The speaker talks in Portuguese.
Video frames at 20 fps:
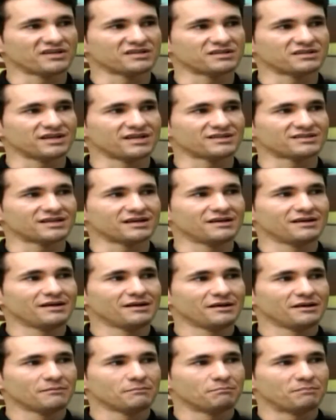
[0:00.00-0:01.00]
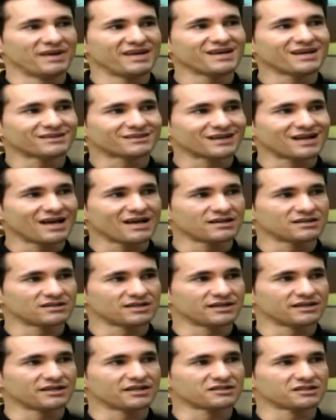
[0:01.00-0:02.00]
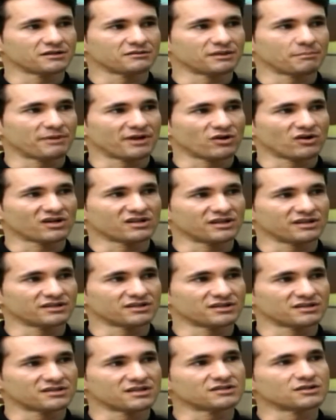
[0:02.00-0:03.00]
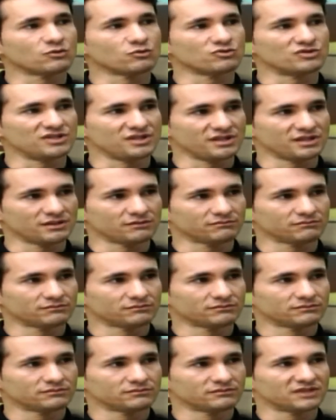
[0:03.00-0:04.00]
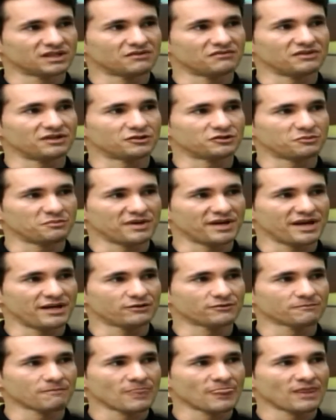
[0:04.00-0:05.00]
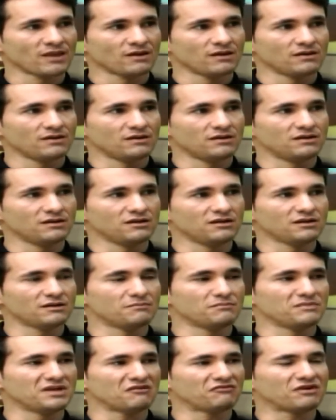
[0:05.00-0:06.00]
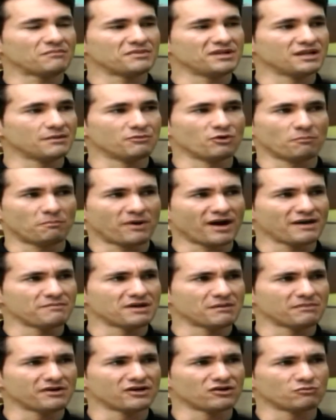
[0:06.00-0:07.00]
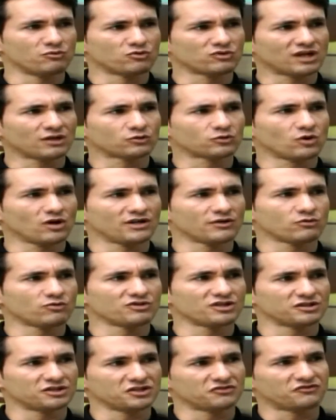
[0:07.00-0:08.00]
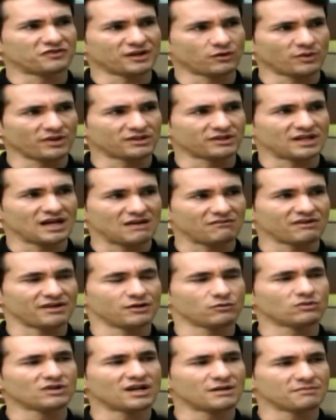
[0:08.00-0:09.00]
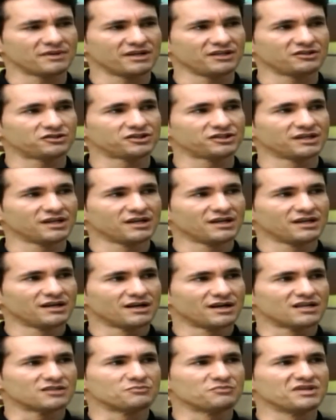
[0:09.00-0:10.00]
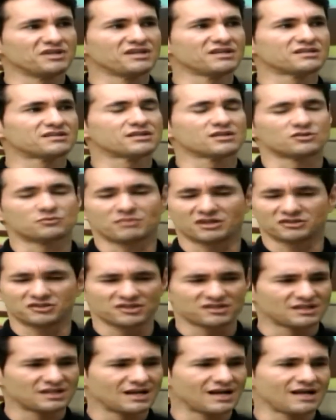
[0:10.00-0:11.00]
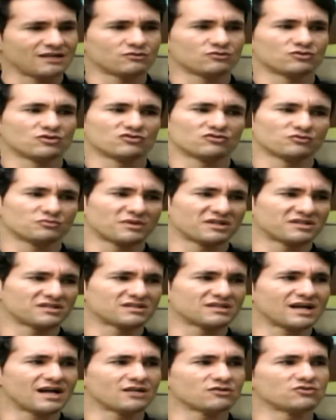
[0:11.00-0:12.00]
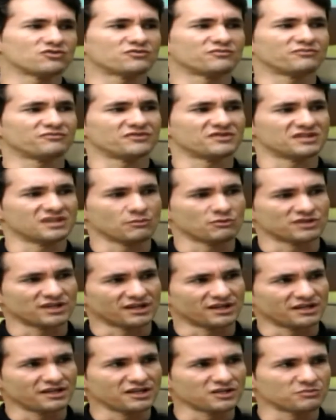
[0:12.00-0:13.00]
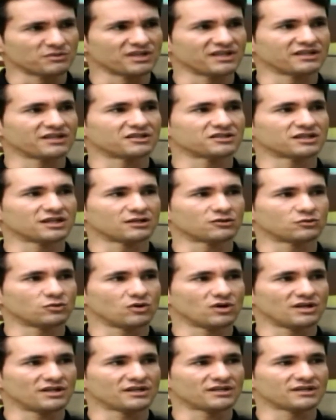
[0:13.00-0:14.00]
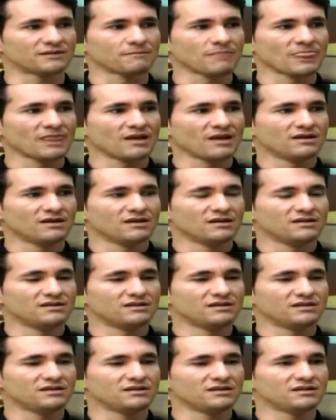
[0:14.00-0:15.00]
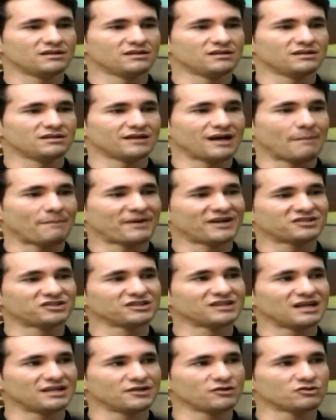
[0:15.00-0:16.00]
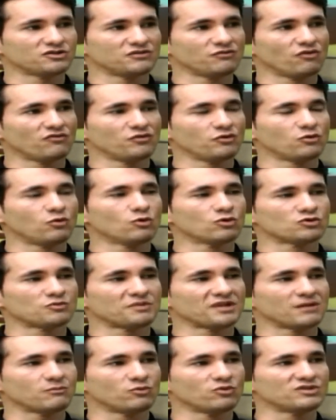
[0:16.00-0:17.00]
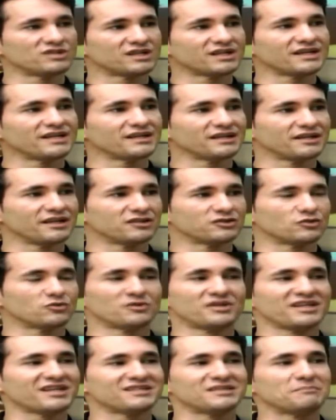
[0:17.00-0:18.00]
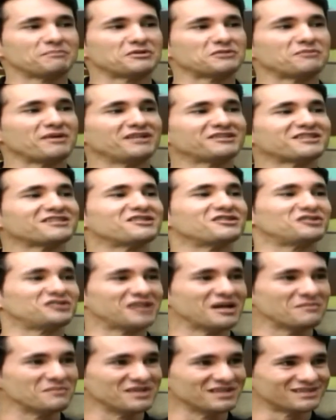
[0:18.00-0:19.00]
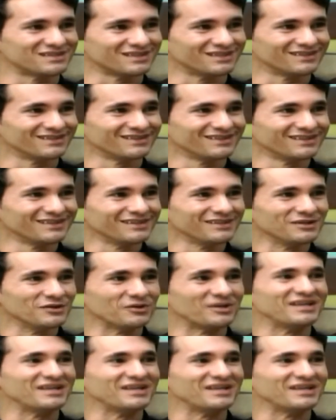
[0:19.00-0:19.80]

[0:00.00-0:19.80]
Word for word: residência bem atrás da igreja, da paróquia da Igreja Santa Luzia, na Vila Tibério. E minha família, meu pai e minha mãe eram muito católicos e a gente frequentava regularmente as missas, batizados, nós somos batizados, fizemos a crisma na Igreja Católica. E a partir dali eu desenvolvi o gosto pela música na igreja. Eu não queria simplesmente assistir a missa, eu